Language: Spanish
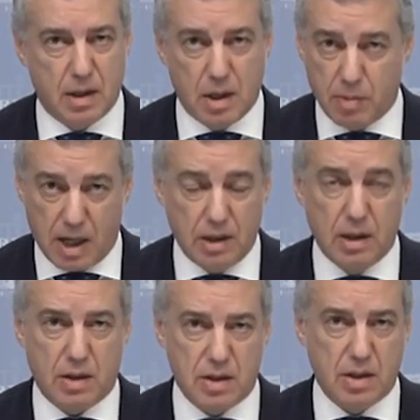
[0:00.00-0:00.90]
y va a
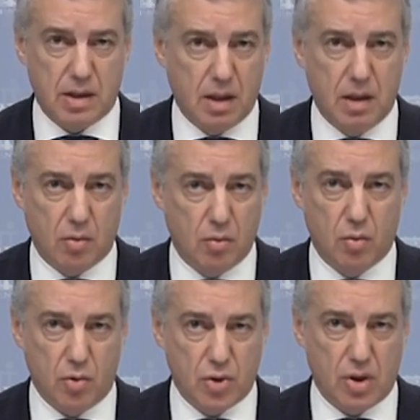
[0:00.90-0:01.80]
necesitar el
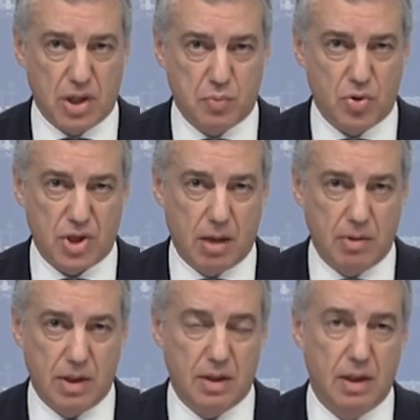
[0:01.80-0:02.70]
concurso
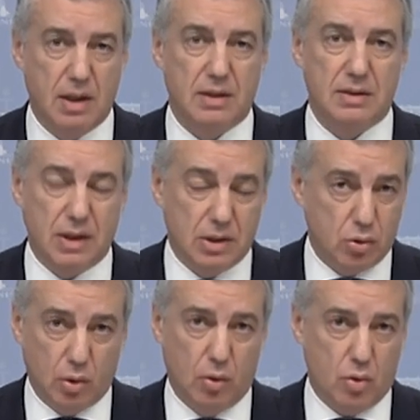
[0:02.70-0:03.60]
responsable de
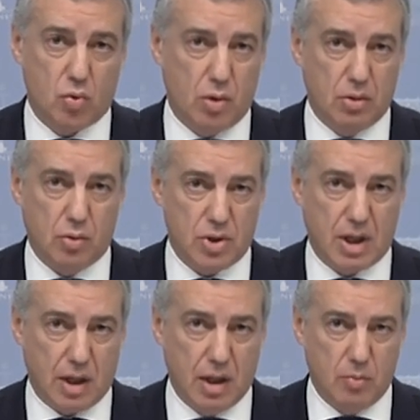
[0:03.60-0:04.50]
todos cuantos
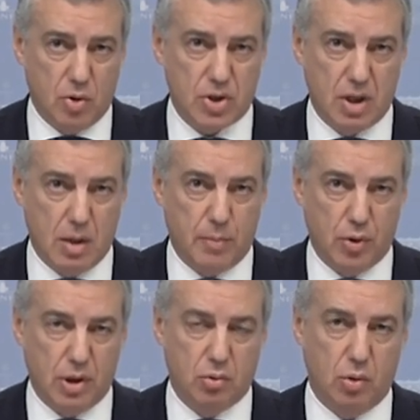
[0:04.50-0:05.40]
creemos en el
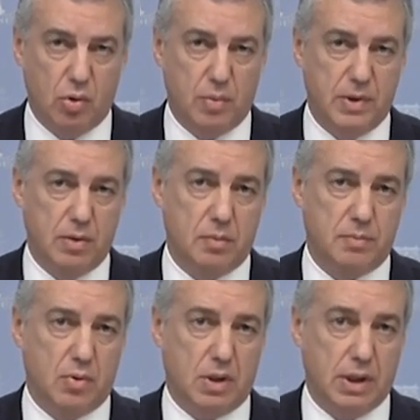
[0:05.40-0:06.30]
proyecto europeo,
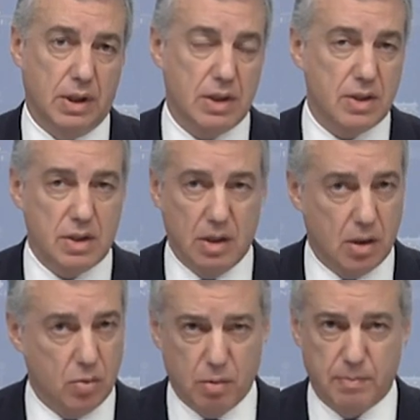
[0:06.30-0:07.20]
porque sin
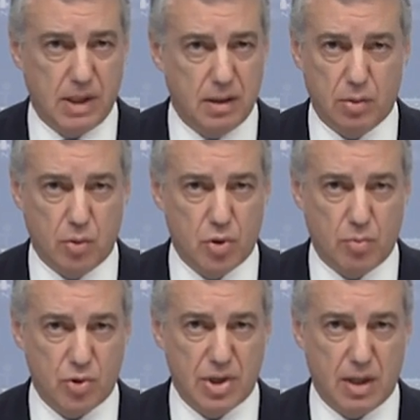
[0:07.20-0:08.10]
Europa no
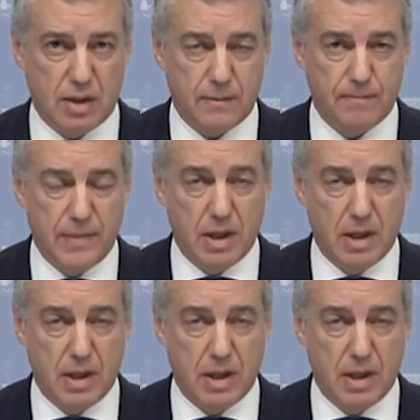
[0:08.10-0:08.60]
somos nada.